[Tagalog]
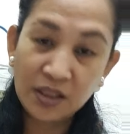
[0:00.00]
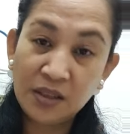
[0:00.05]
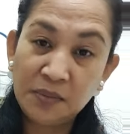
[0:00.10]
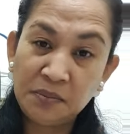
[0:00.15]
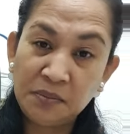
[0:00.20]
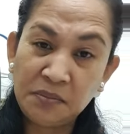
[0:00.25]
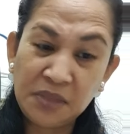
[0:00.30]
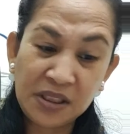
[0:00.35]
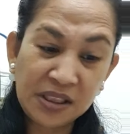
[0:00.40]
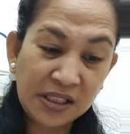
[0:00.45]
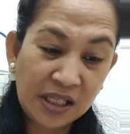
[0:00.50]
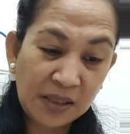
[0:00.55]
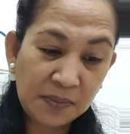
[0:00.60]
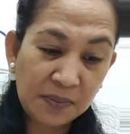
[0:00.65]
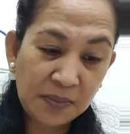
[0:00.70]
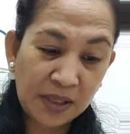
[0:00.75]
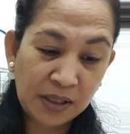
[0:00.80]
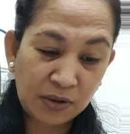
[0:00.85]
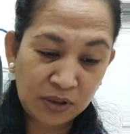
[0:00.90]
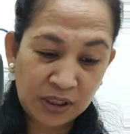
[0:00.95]
Minsan
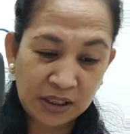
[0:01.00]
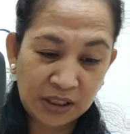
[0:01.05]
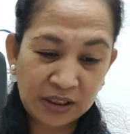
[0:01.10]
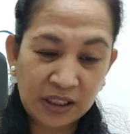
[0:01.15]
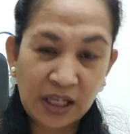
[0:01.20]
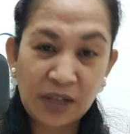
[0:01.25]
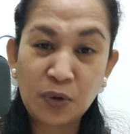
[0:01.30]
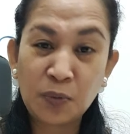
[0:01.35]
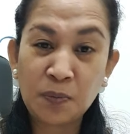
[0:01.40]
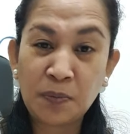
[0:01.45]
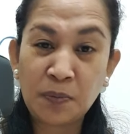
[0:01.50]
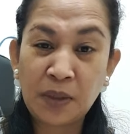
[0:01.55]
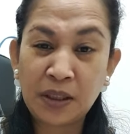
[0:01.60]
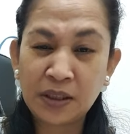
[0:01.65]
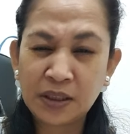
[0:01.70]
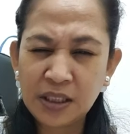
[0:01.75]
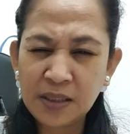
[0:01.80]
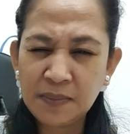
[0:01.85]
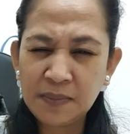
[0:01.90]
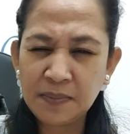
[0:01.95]
meron nga tayong
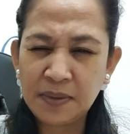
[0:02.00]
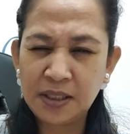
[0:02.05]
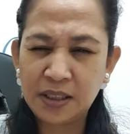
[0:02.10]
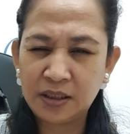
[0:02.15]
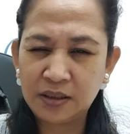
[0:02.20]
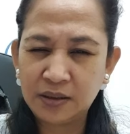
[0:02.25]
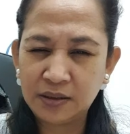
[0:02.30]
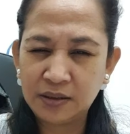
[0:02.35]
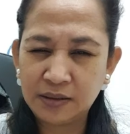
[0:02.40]
pag-ibig.